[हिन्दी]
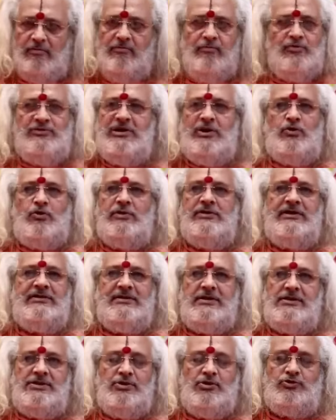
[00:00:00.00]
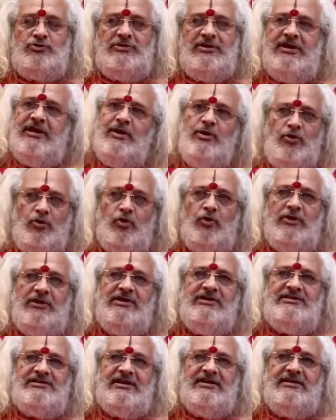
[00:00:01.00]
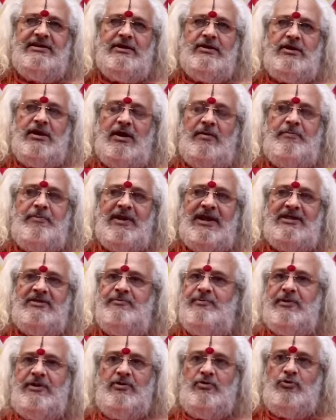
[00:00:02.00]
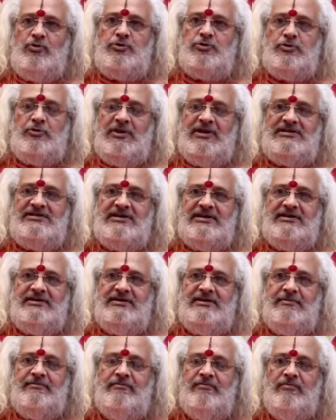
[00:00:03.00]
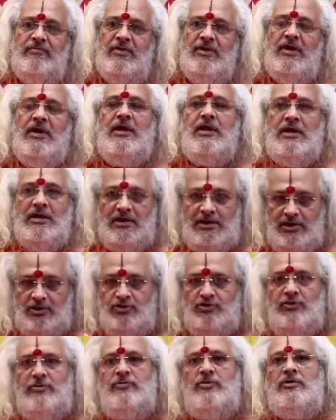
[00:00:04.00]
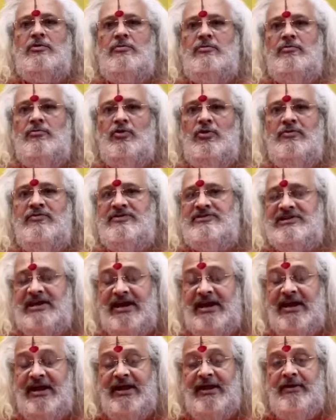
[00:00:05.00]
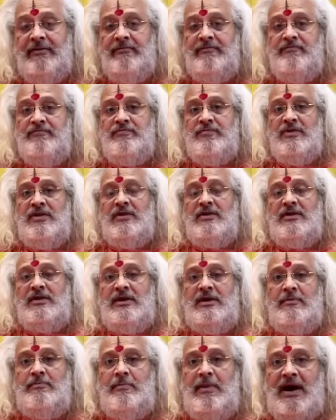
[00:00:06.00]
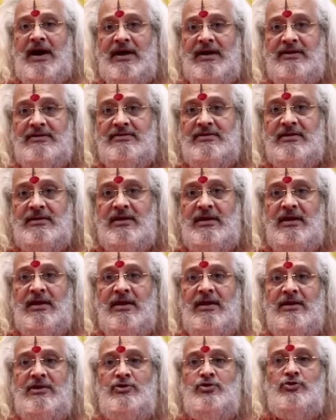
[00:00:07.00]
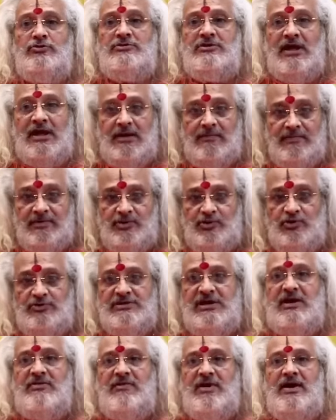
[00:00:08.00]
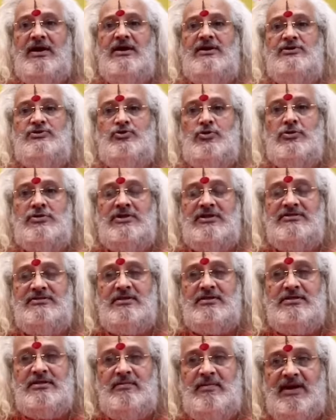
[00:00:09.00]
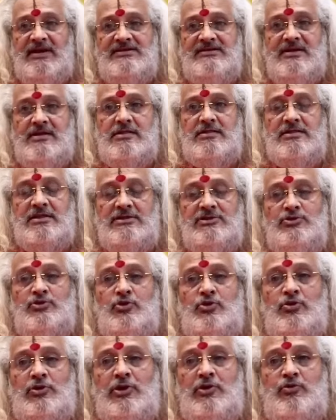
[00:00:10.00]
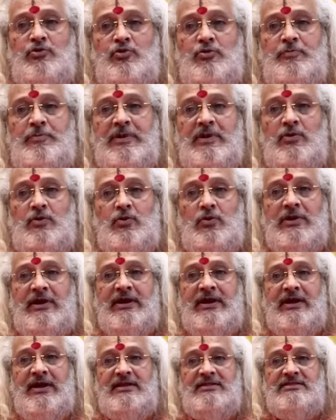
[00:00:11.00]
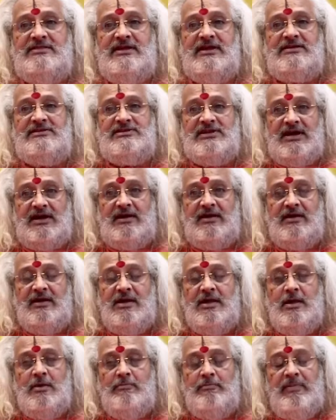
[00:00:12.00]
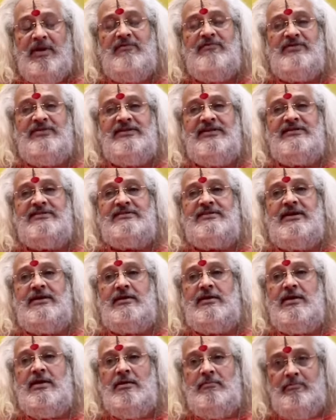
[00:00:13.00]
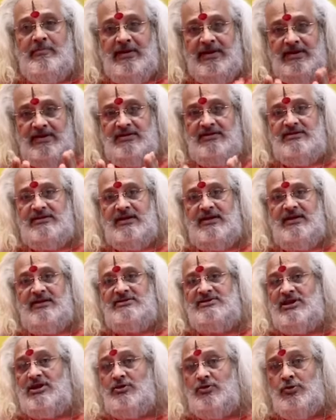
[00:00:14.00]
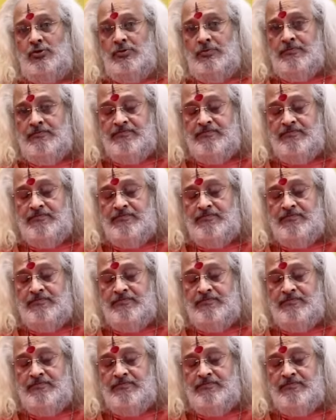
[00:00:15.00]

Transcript: मुझे कोई अतिशयोक्ति नहीं होनी चाहिए अपराध पर अंकुश होना चाहिए किंतु मूल विषय है कि भारत के जो धर्म ध्वजावाहक जो संत समाज है संतों के ऊपर हो रहे अत्याचार मैं विशेषकर मैं इंगित करना चाहूँ